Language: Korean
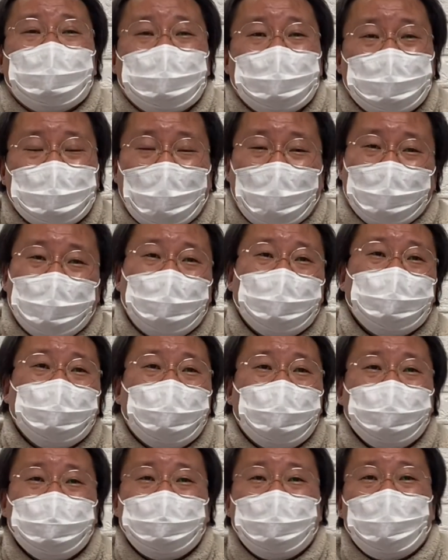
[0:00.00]
같은
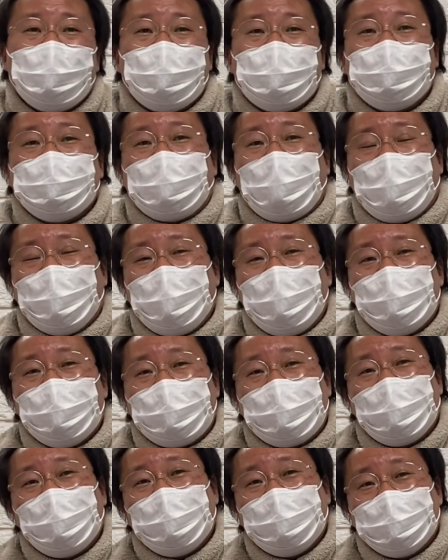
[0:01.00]
형제요 자매요
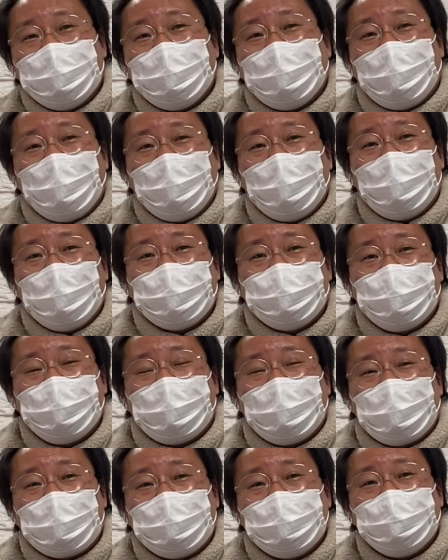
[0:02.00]
그랬는데,
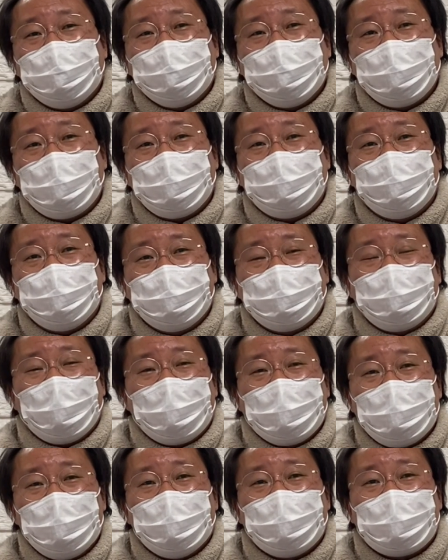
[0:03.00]
우리가 그분들을
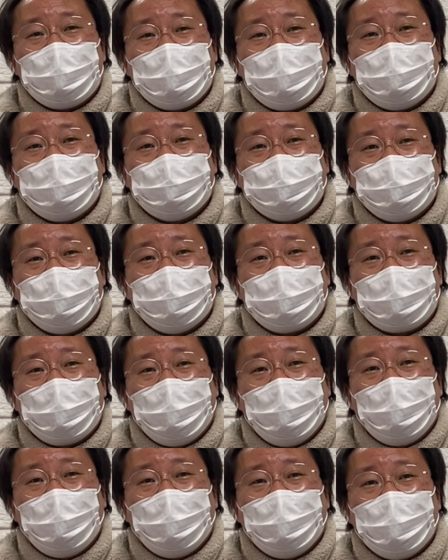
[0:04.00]
불쌍히 여겨가지고
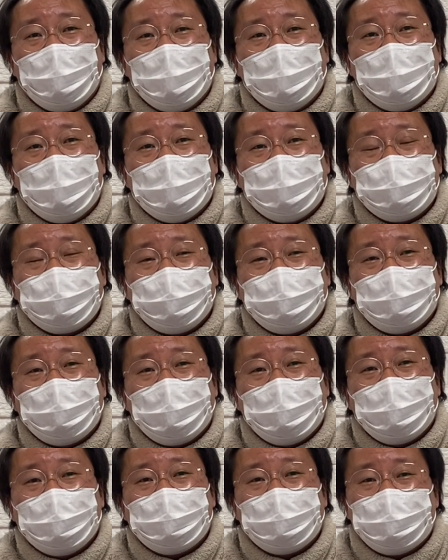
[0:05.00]
이렇게 솔직히
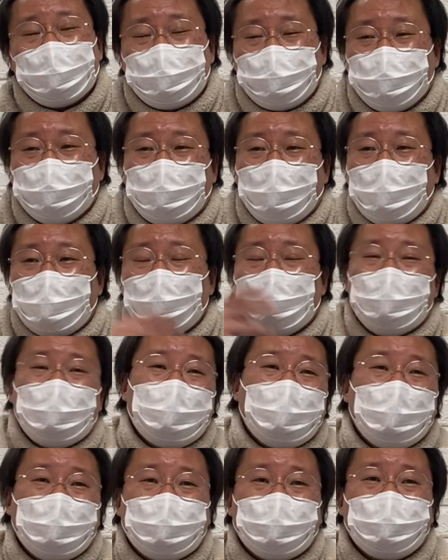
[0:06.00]
말해서 불쌍히
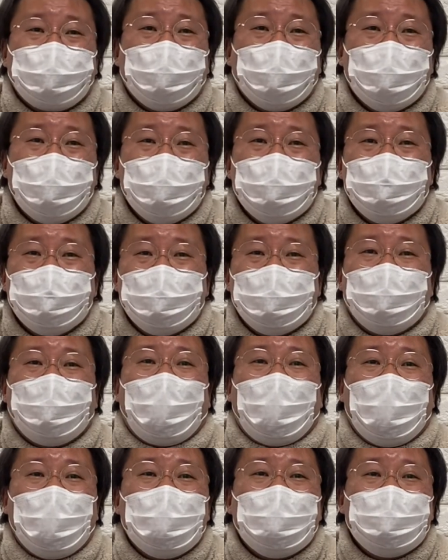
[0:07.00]
여겨가지고 돕는
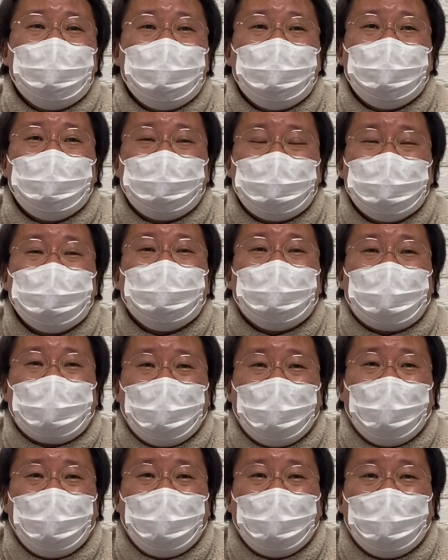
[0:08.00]
마음이
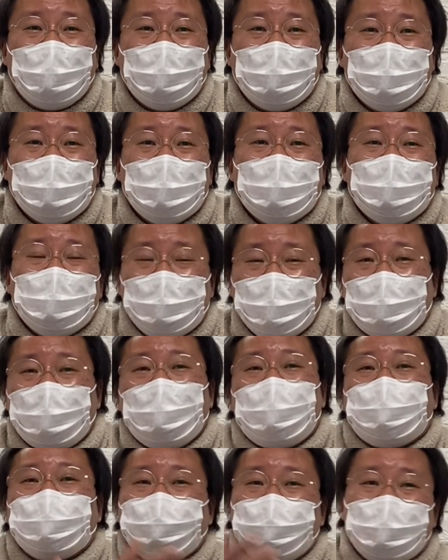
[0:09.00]
있으니까 이렇게
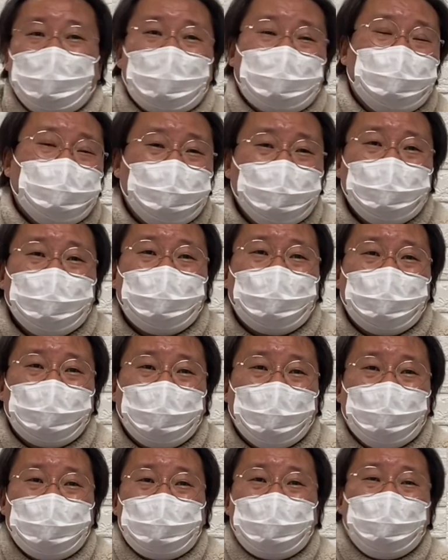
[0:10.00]
우리가 그분들을
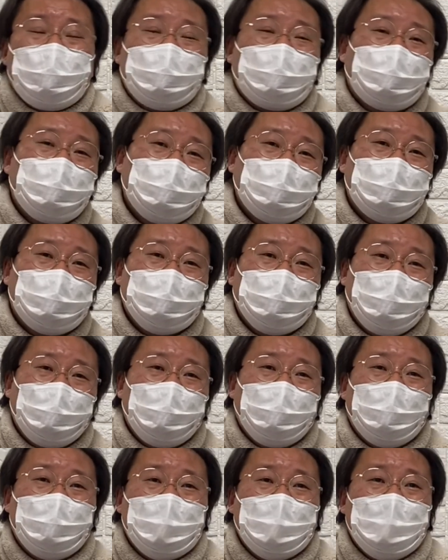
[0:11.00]
돕고 그러는
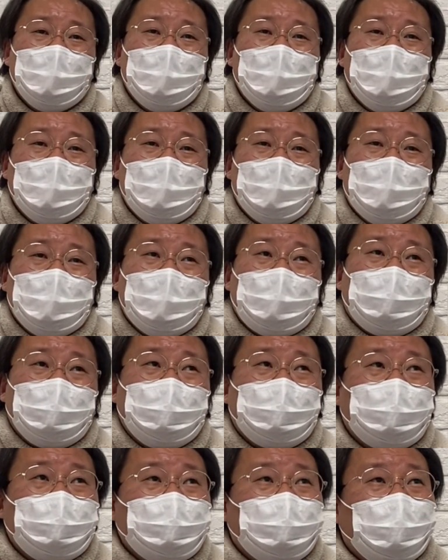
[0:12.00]
건데,
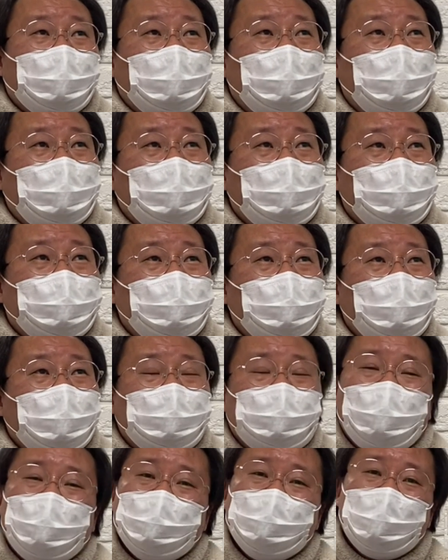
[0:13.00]
그래서 제가 요번에
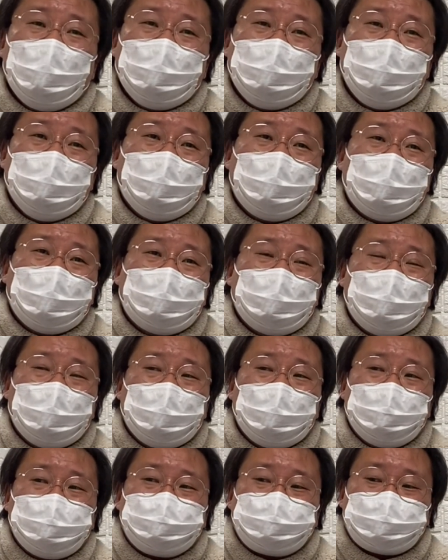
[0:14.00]

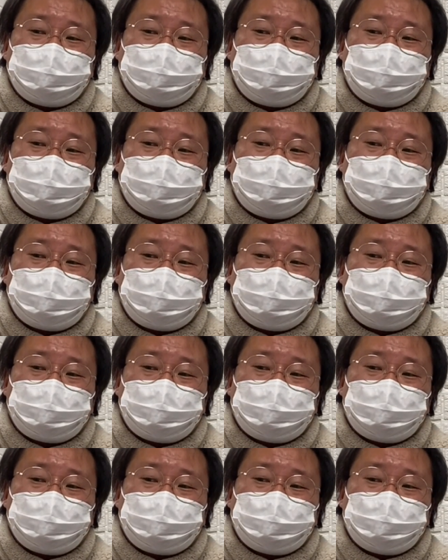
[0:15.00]
청량리역에서